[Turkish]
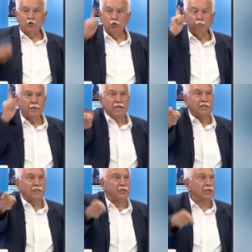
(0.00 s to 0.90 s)
Türk
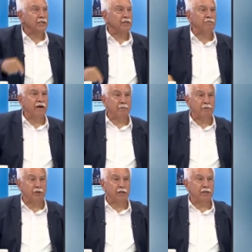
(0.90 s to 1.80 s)
milleti size izin
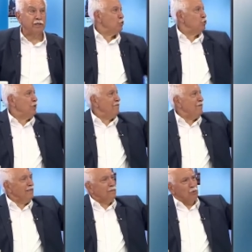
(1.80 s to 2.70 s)
vermeyecek. Üç gün aslında.
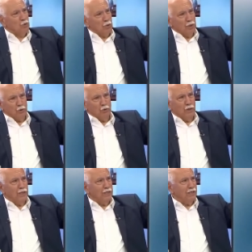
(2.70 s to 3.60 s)
evvel de bunları
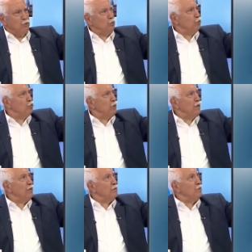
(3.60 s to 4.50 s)
söyledi. Evet. Üç gün
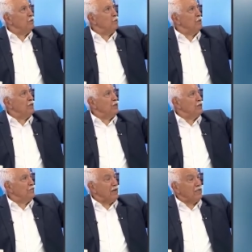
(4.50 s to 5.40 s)
sonra Yeni
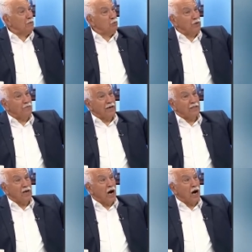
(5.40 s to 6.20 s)
Şafak'ta bu sefer